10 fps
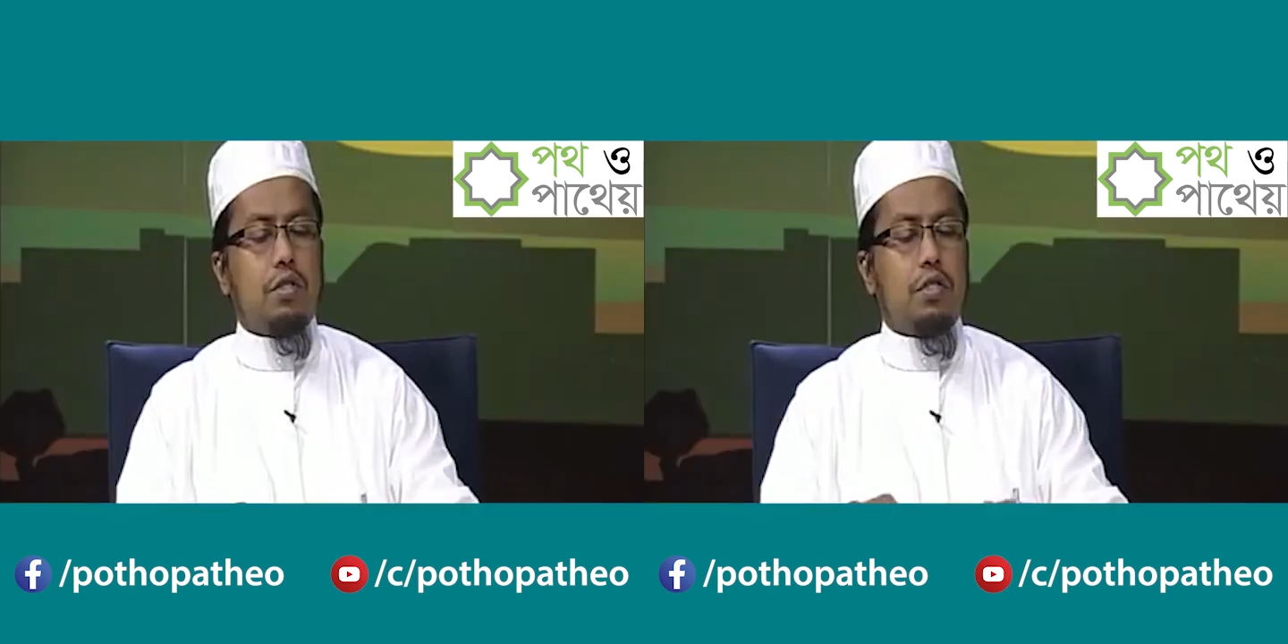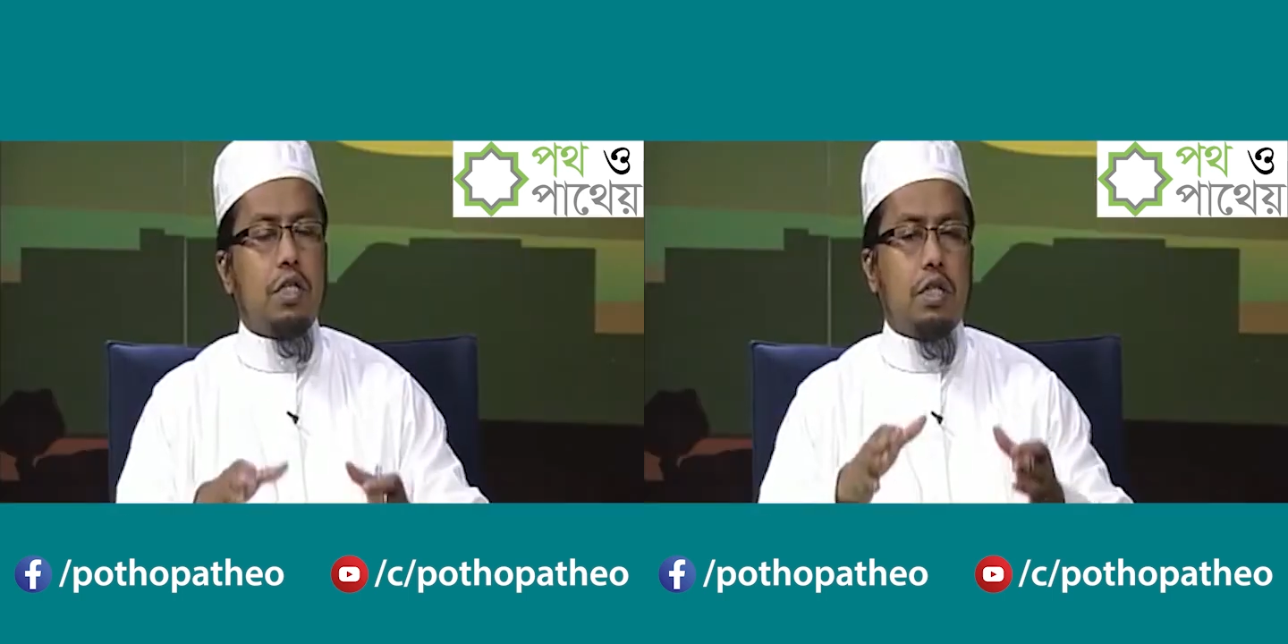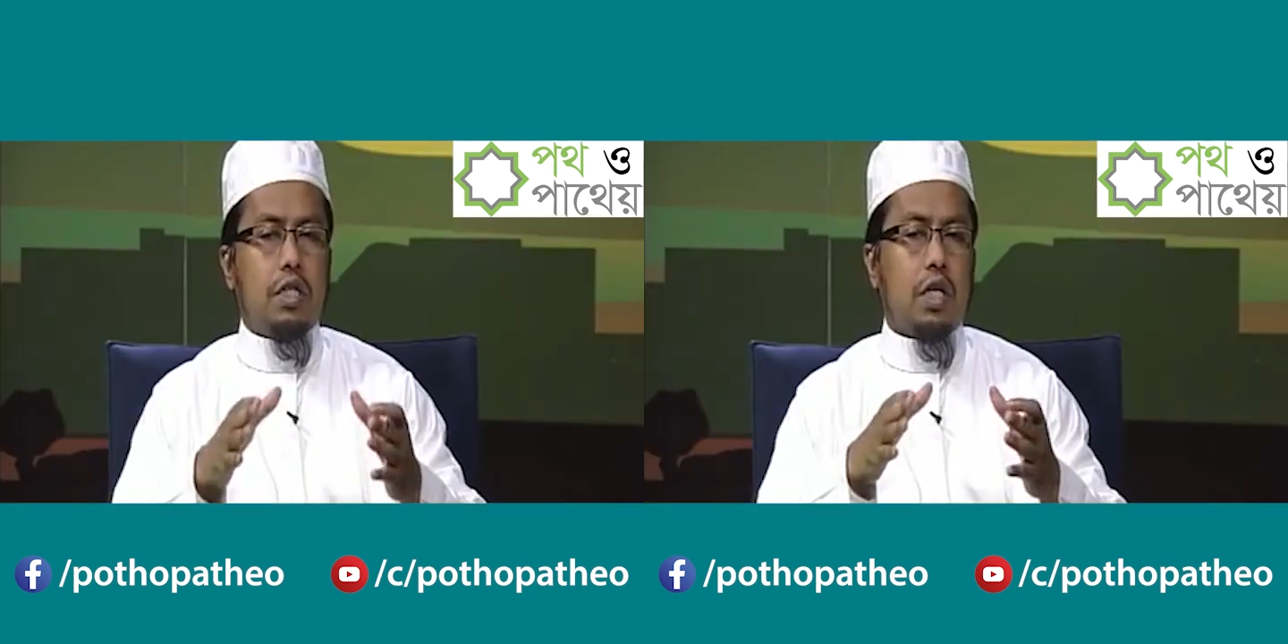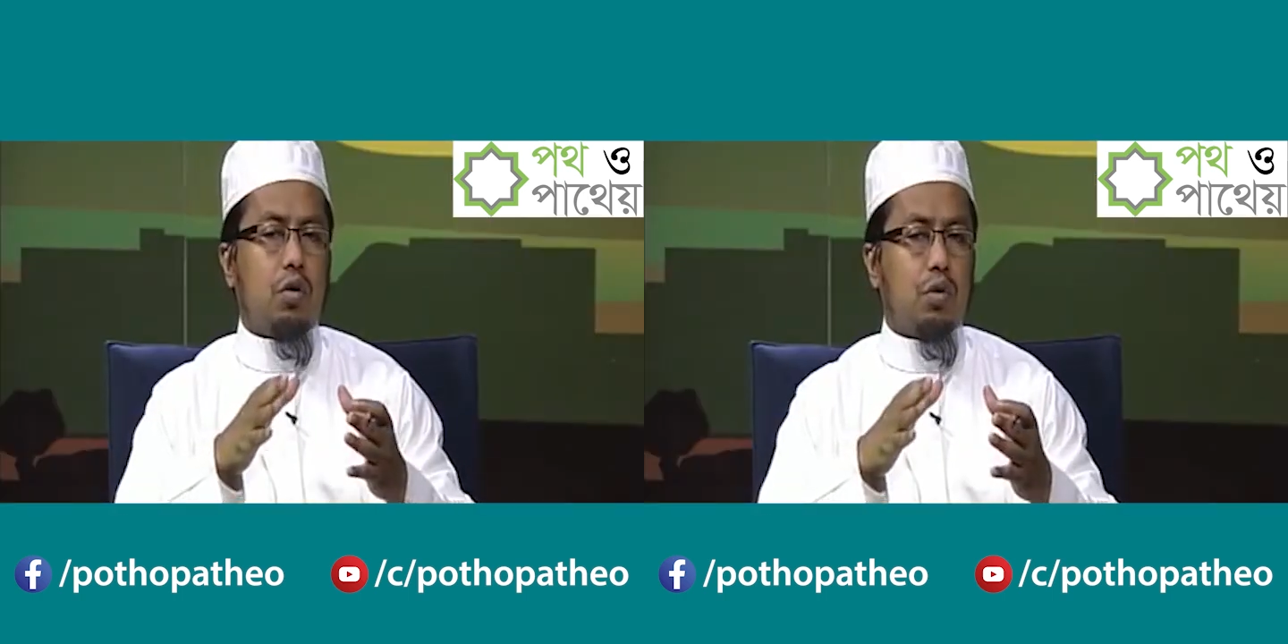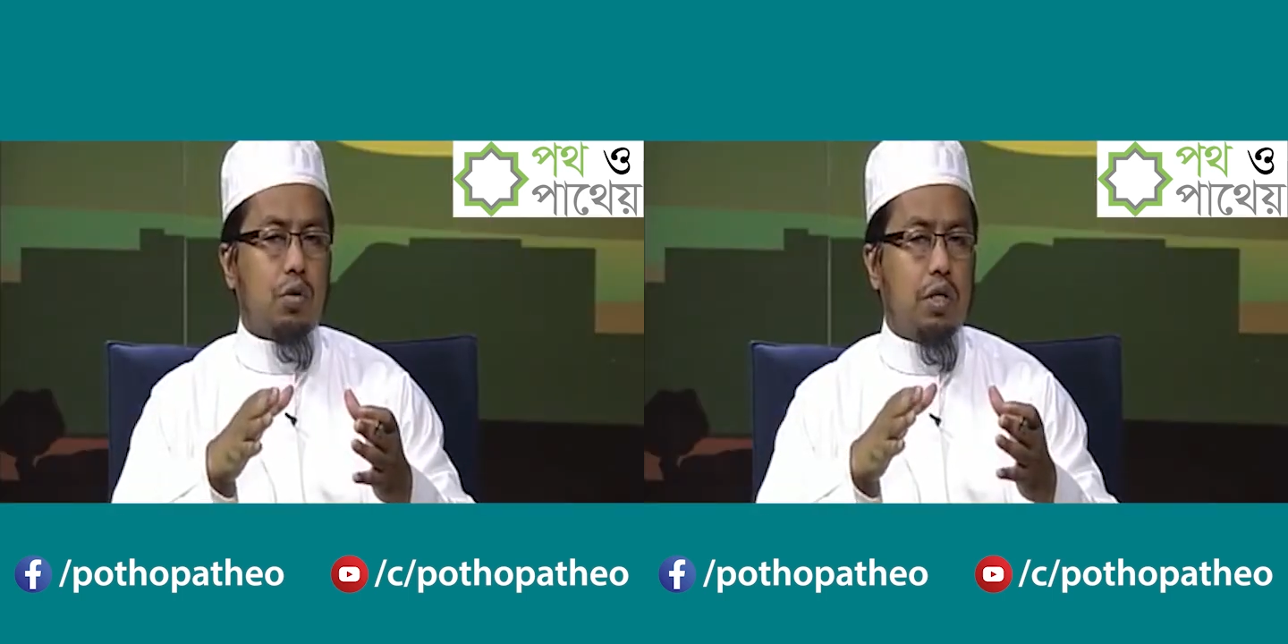
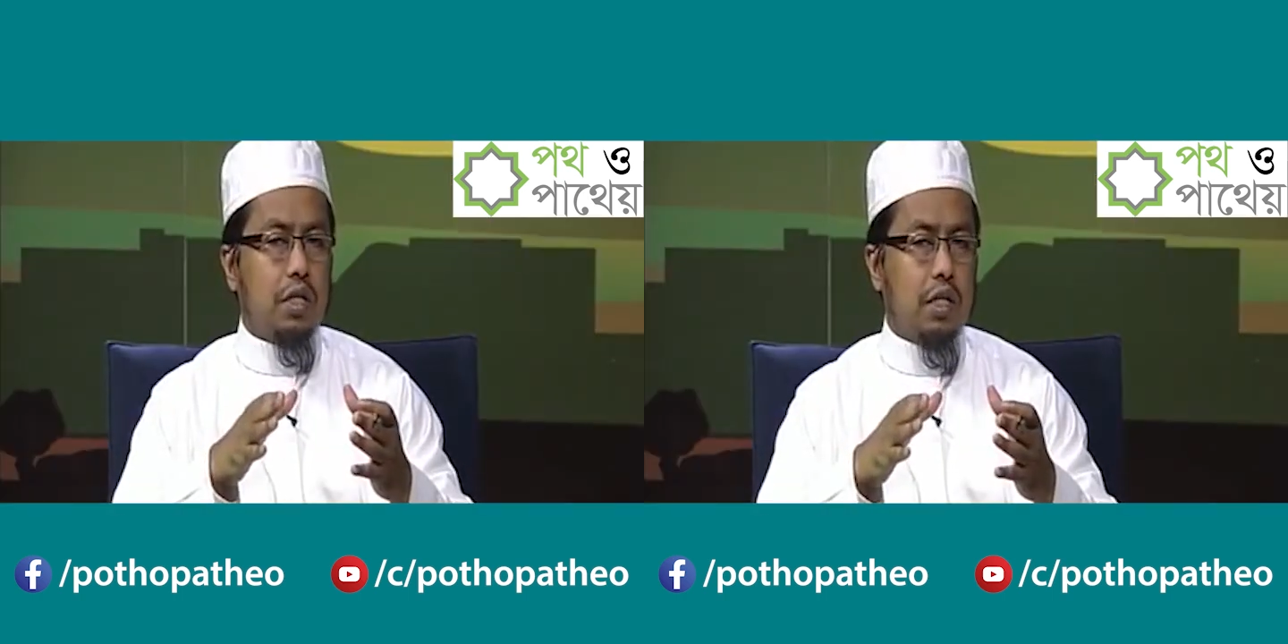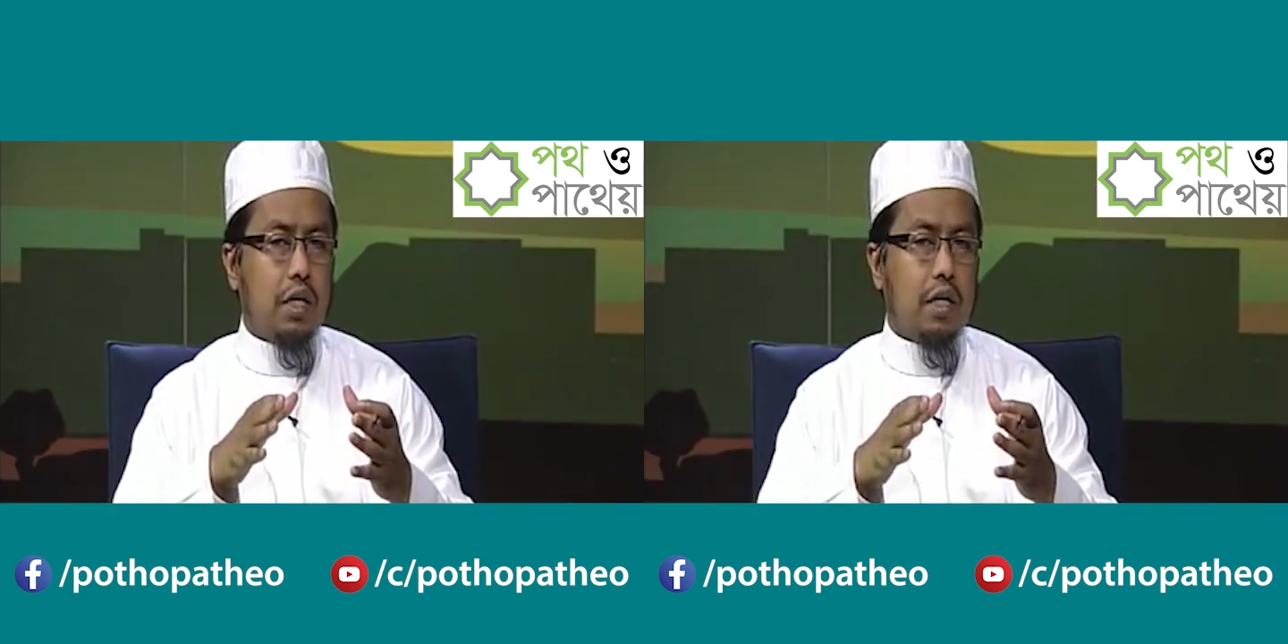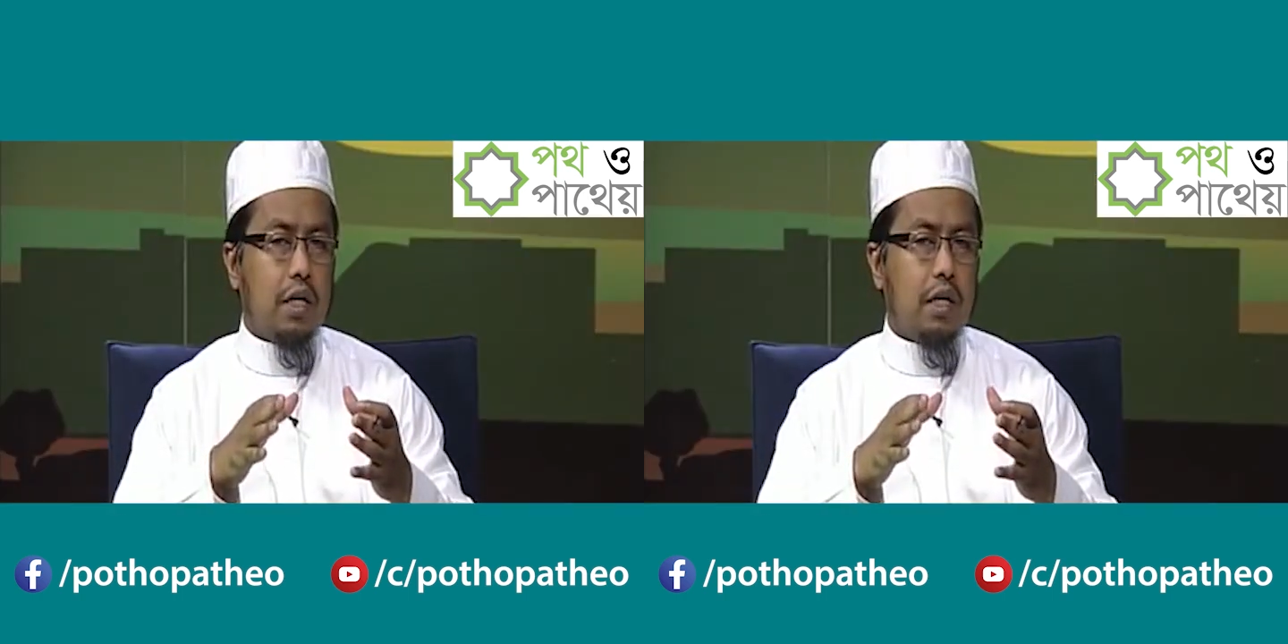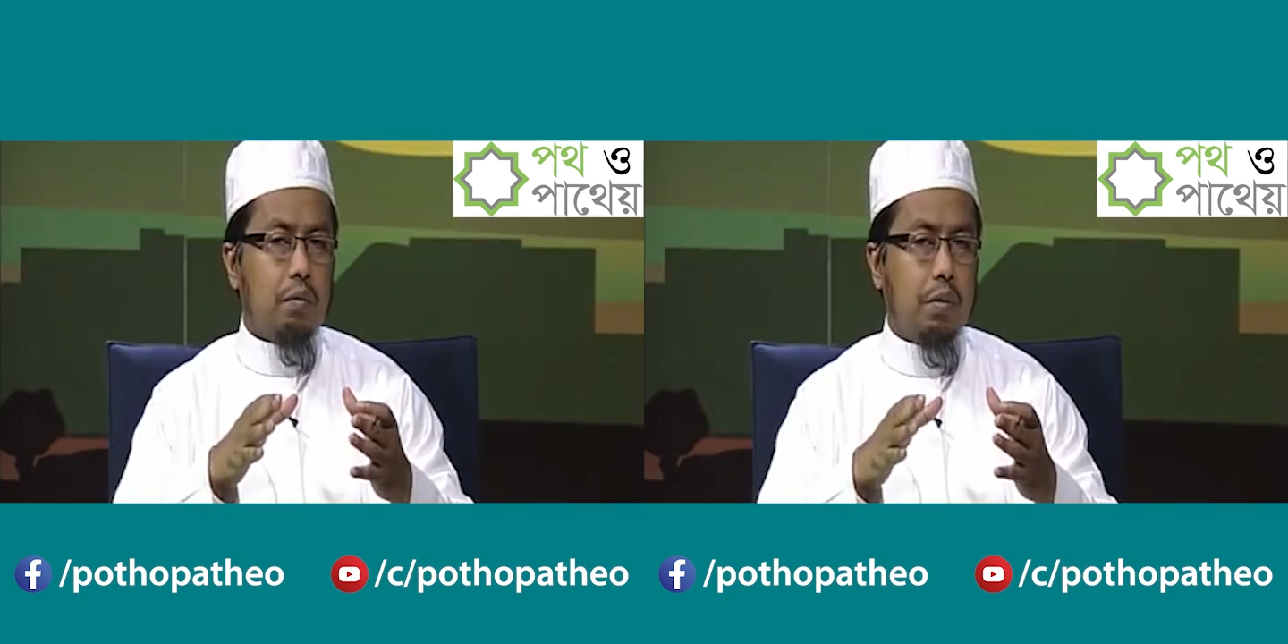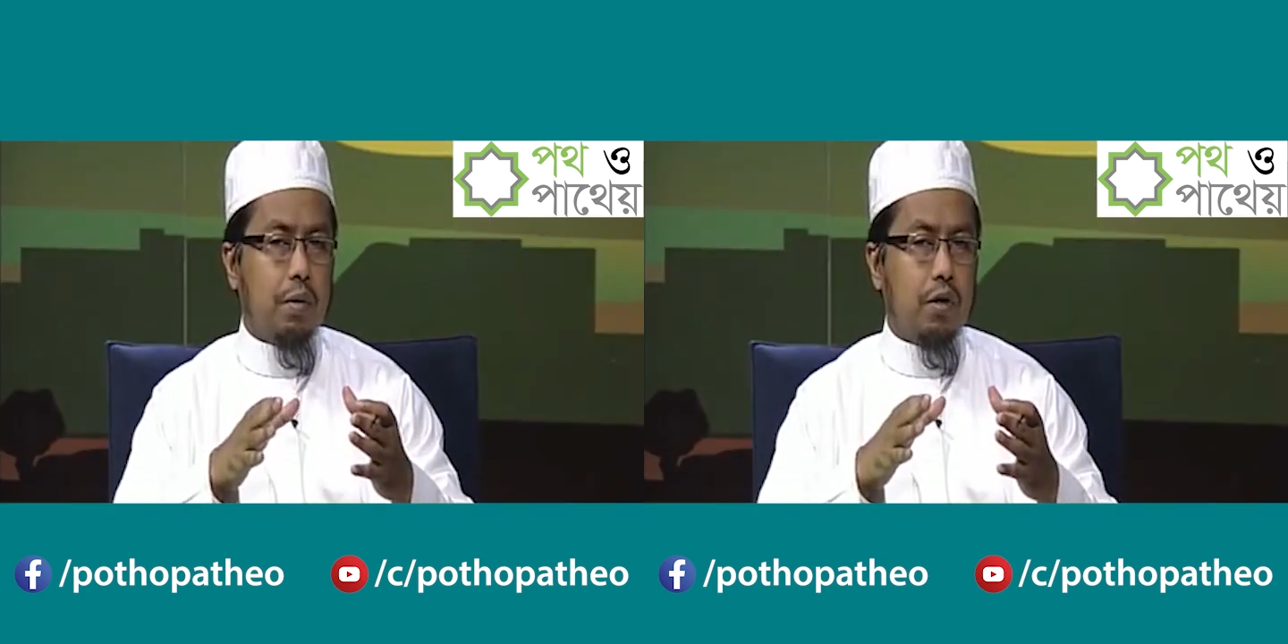চিন্তাগত দিক থেকে
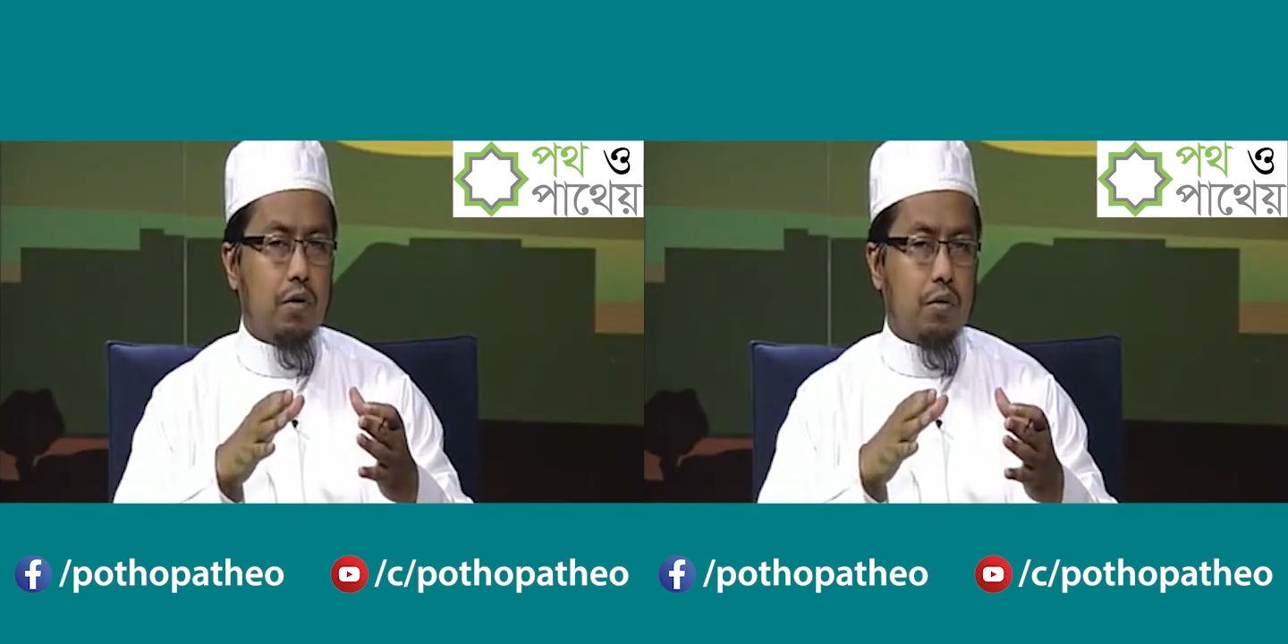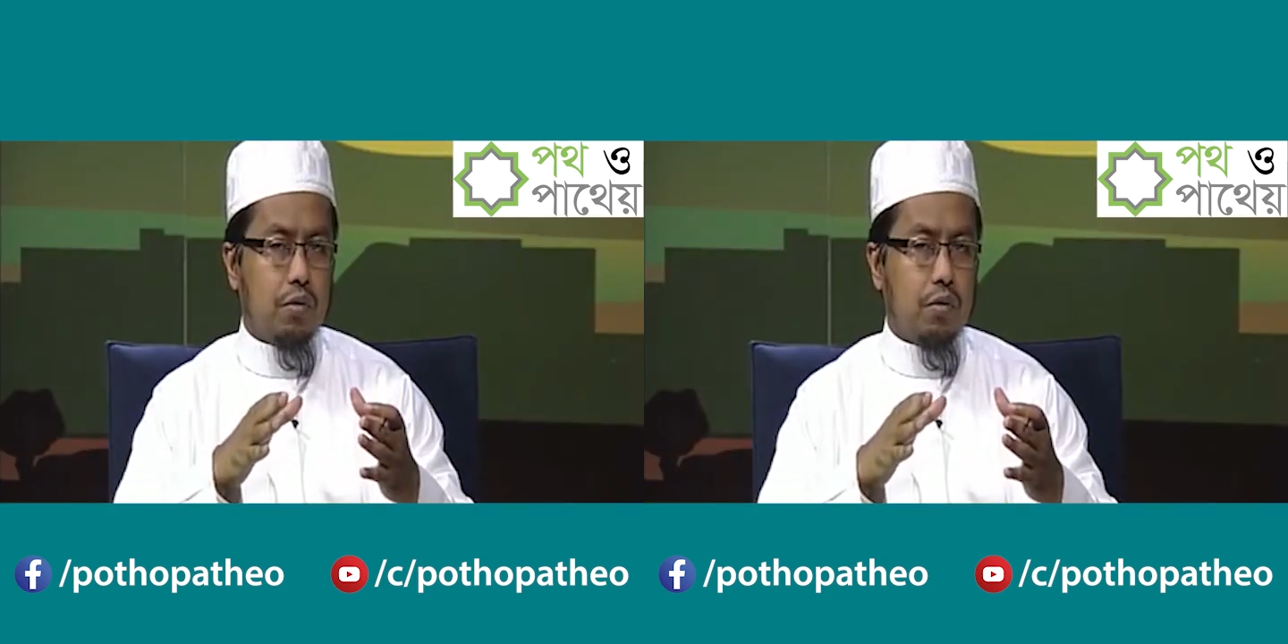বিভিন্ন